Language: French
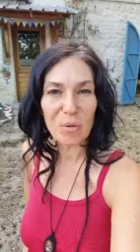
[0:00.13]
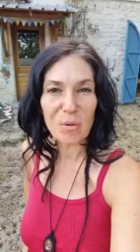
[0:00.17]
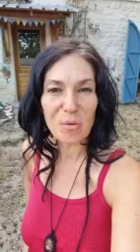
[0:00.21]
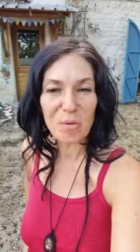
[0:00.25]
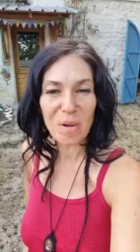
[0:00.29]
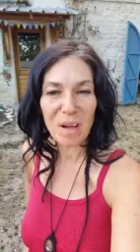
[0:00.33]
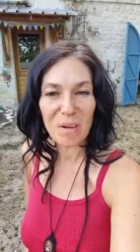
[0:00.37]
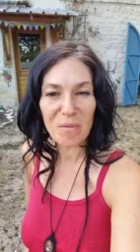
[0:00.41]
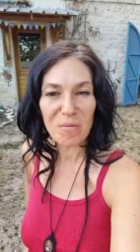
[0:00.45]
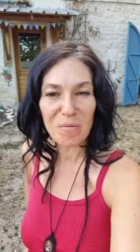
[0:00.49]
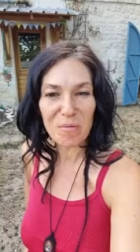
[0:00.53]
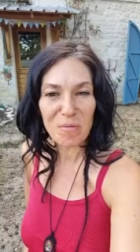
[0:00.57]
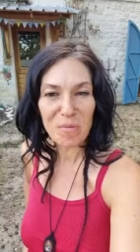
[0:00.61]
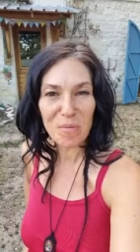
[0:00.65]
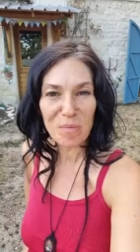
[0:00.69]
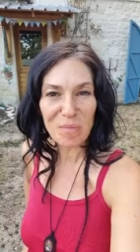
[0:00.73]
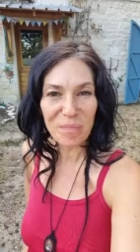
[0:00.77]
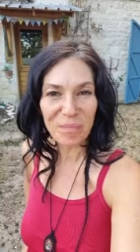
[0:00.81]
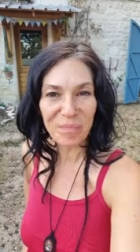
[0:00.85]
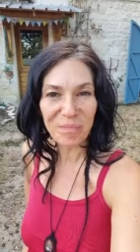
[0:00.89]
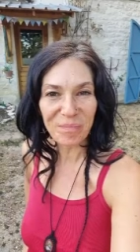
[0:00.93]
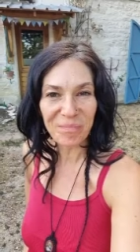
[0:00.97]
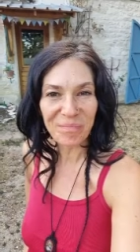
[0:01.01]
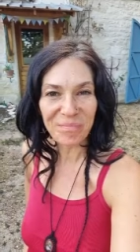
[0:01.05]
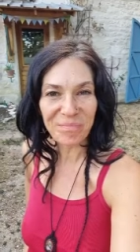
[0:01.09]
Bonjour à vous,
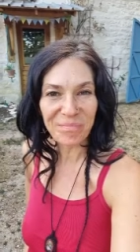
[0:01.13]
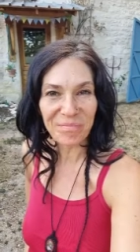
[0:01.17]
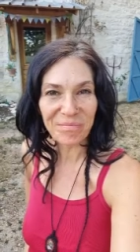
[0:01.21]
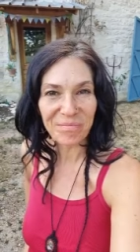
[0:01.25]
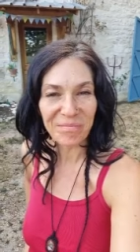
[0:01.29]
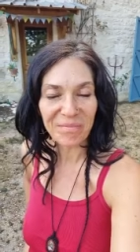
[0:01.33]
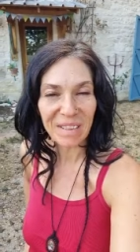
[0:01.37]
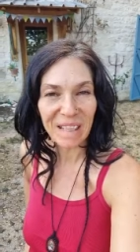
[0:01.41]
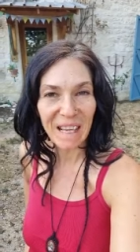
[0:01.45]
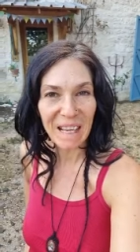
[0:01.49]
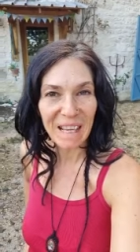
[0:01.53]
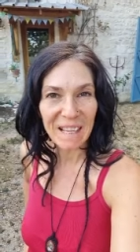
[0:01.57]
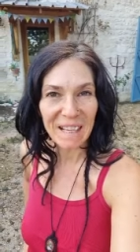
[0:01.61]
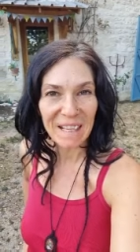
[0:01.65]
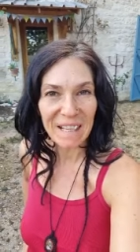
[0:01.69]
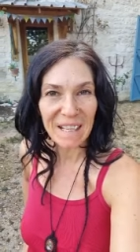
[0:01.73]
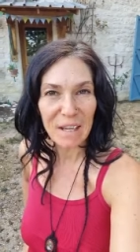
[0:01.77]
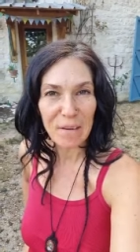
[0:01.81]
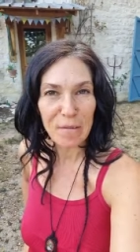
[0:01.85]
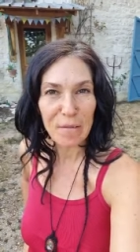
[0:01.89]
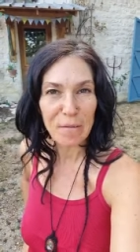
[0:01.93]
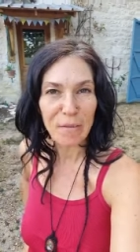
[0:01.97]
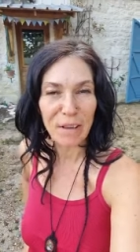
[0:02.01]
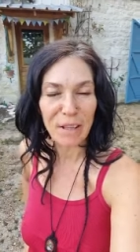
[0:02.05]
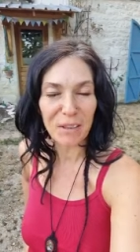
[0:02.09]

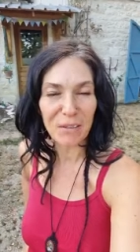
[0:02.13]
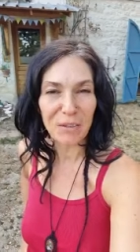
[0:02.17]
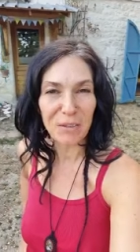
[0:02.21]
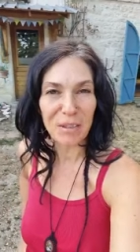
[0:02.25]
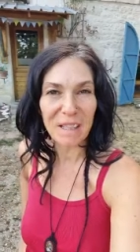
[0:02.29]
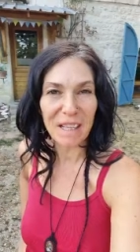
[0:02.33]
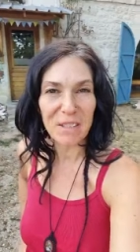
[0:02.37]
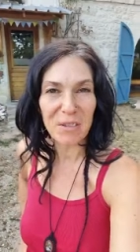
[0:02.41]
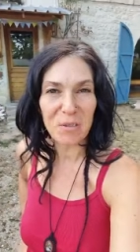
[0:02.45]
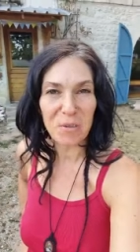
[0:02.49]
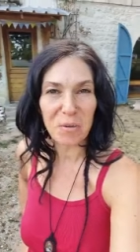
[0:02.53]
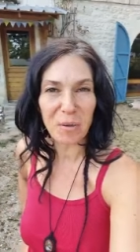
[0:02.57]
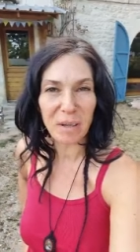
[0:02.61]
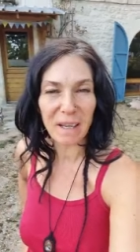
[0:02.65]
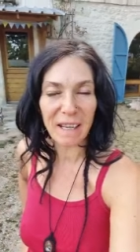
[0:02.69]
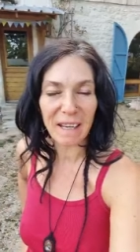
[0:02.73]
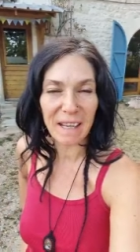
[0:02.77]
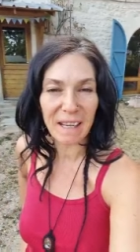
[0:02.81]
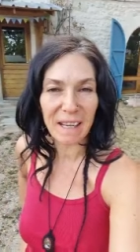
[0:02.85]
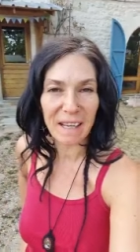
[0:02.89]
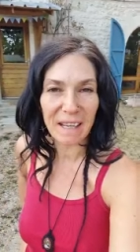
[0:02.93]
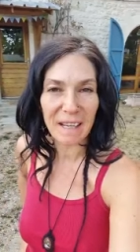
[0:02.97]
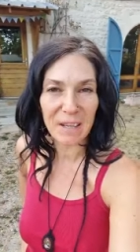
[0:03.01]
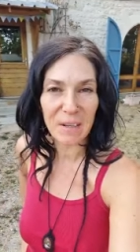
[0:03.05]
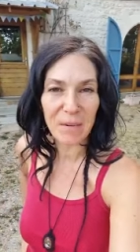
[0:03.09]
les fans de
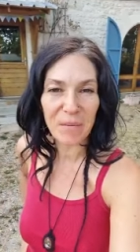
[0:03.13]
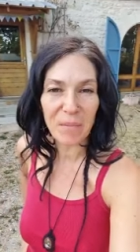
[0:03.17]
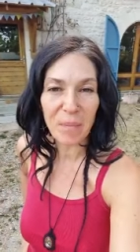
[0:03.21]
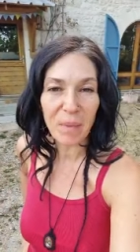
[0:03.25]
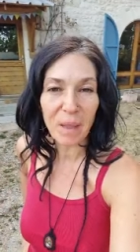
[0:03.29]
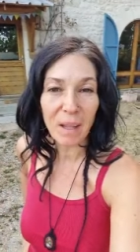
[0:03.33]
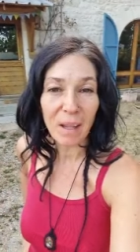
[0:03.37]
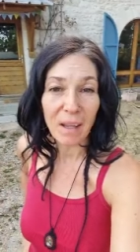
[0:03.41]
naturel.